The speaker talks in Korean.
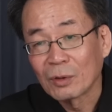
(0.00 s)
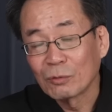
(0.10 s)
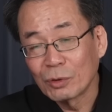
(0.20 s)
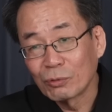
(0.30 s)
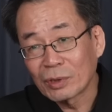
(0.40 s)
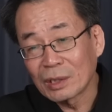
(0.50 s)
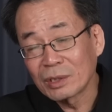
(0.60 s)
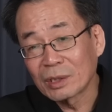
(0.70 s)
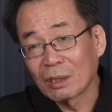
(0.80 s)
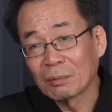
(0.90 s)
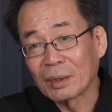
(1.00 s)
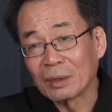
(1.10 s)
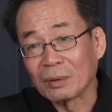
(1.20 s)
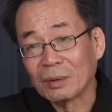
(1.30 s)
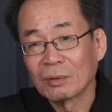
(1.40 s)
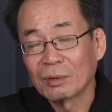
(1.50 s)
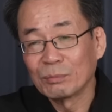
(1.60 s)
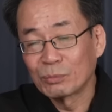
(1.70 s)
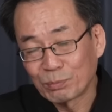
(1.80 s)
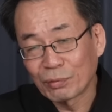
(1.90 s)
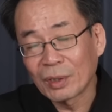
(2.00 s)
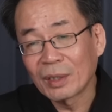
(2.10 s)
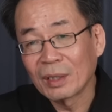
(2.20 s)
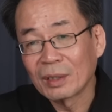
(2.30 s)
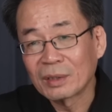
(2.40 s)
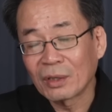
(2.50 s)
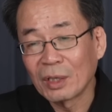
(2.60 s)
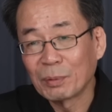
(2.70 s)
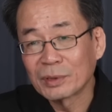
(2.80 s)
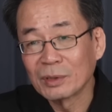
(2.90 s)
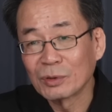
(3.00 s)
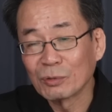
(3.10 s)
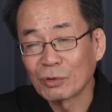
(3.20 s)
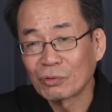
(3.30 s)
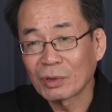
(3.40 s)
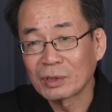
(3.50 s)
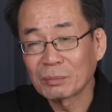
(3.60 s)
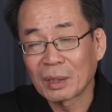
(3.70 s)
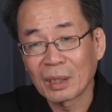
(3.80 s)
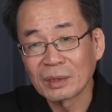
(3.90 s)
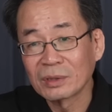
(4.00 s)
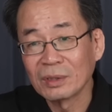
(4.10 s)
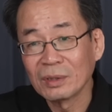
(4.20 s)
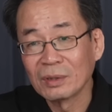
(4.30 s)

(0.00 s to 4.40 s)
우리 중산층 잡아봐요. 그럼 북한의 상위 일 퍼센트도 우리 중산층만 하겠어요?